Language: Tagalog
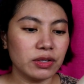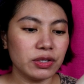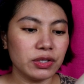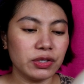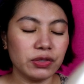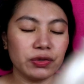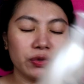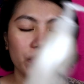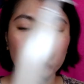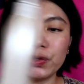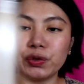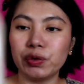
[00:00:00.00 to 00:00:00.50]

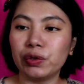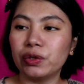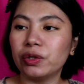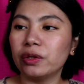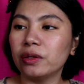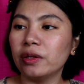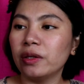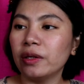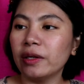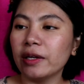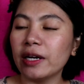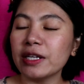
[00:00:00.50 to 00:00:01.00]
so yun
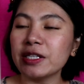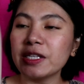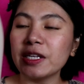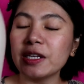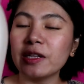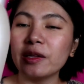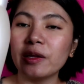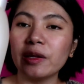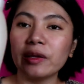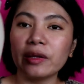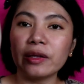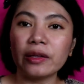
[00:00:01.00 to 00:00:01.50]

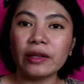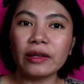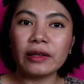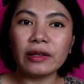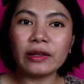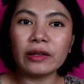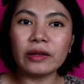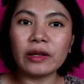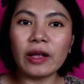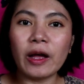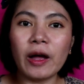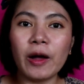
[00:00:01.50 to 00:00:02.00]
kasi
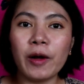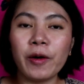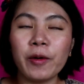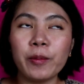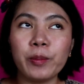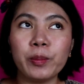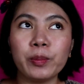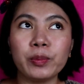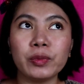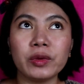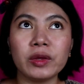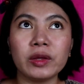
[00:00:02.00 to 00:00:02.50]
uh,
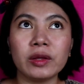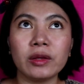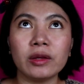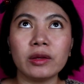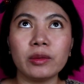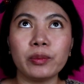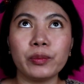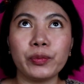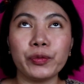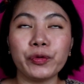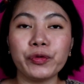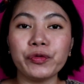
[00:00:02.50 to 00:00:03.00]

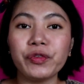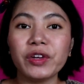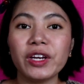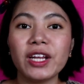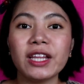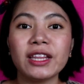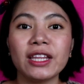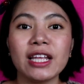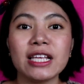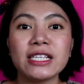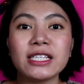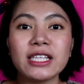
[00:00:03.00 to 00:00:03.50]
proven
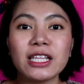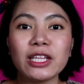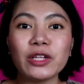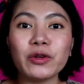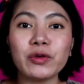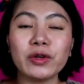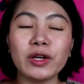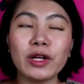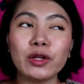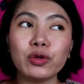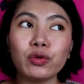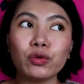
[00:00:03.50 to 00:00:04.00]
and tested
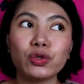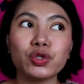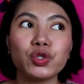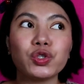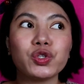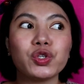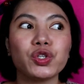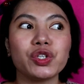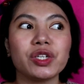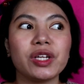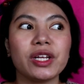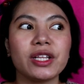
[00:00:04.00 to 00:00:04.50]
ko na itong
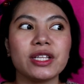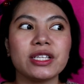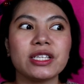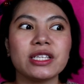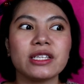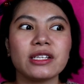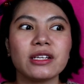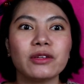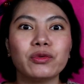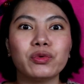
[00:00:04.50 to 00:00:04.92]
Jergens.